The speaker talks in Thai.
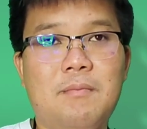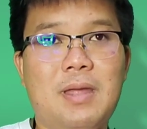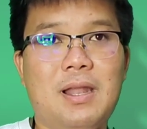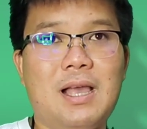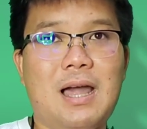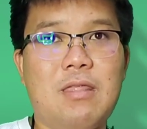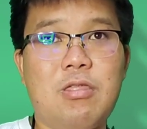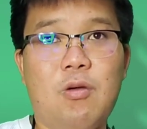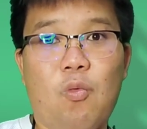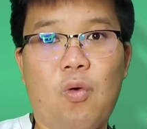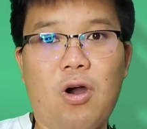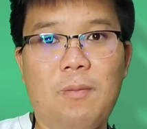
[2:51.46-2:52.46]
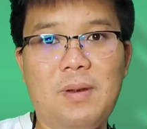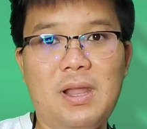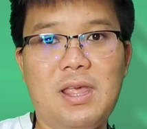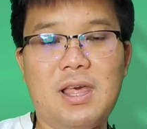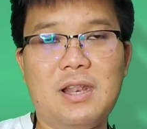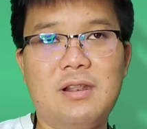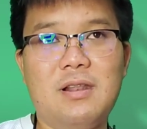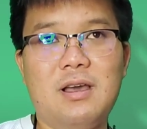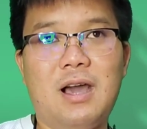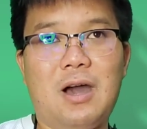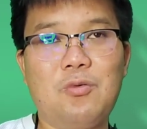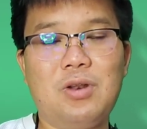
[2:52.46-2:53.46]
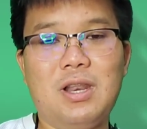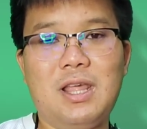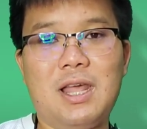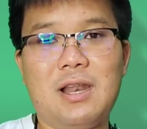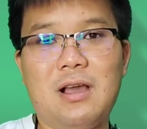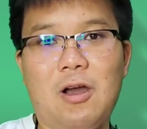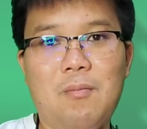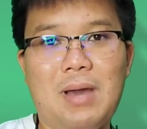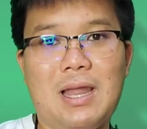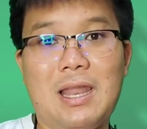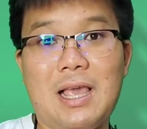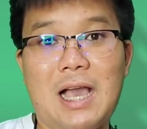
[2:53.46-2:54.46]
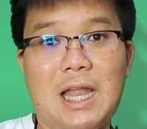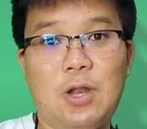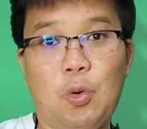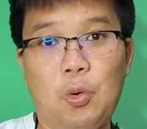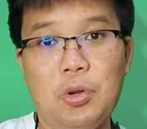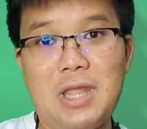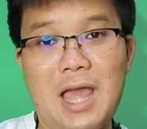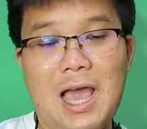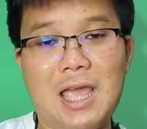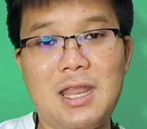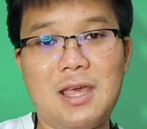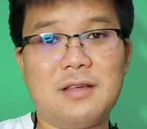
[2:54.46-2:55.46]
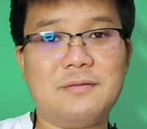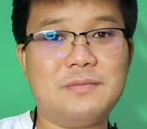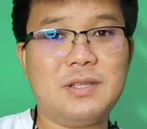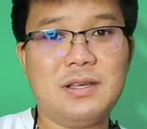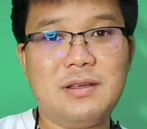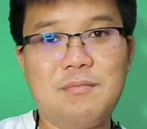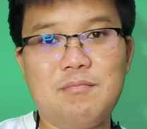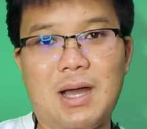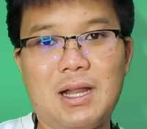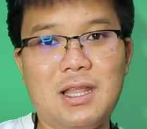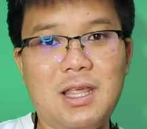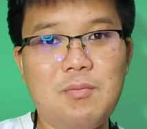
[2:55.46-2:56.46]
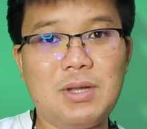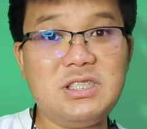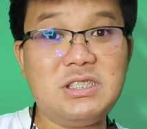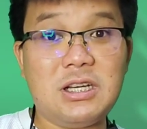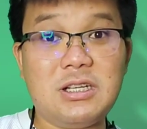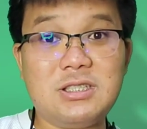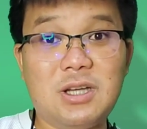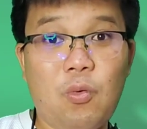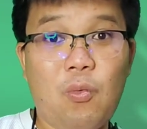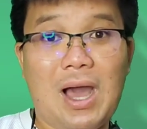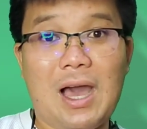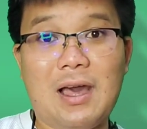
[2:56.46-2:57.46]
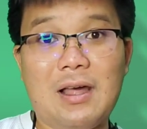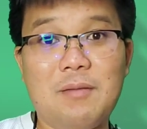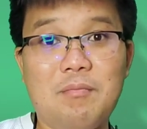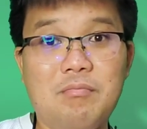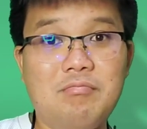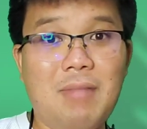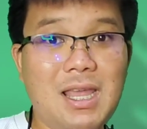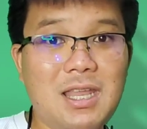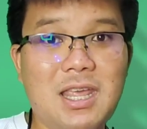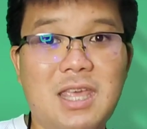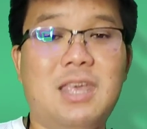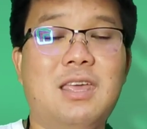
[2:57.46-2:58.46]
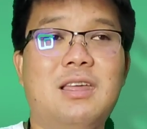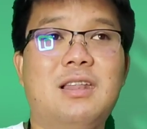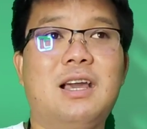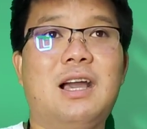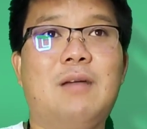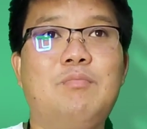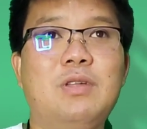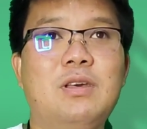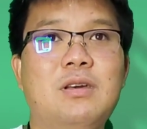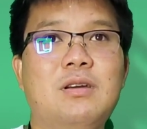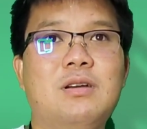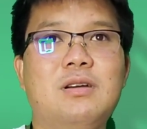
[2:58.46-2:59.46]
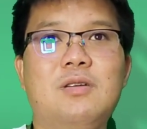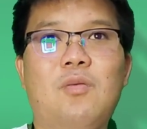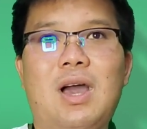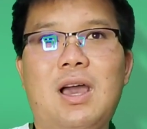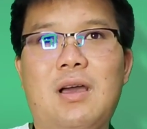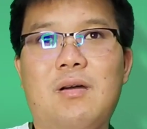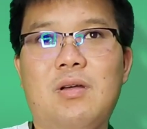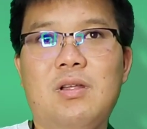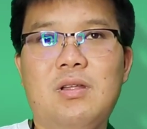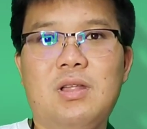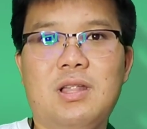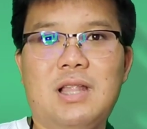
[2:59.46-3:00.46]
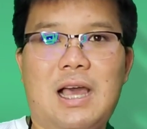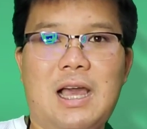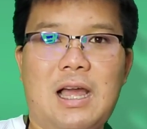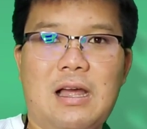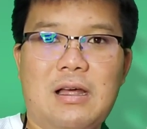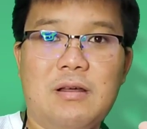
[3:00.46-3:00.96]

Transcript: เป็นการสวอปเหรียญหรือเอาเหรียญเข้ามาในการโอนย้ายเนี่ยบางทีมันเจอจังหวะไม่ดีนะครับคือว่าทาง